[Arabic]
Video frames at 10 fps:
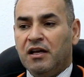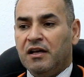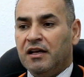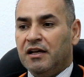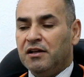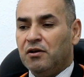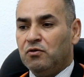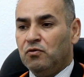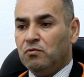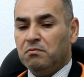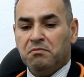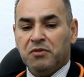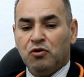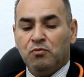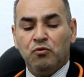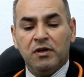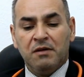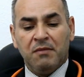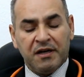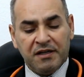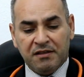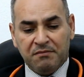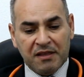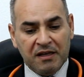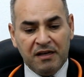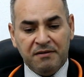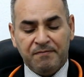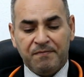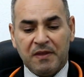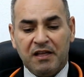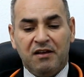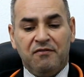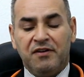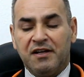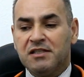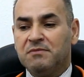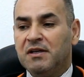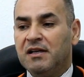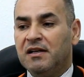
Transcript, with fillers: آه، نقوم بقبول المريض مثلا في قسم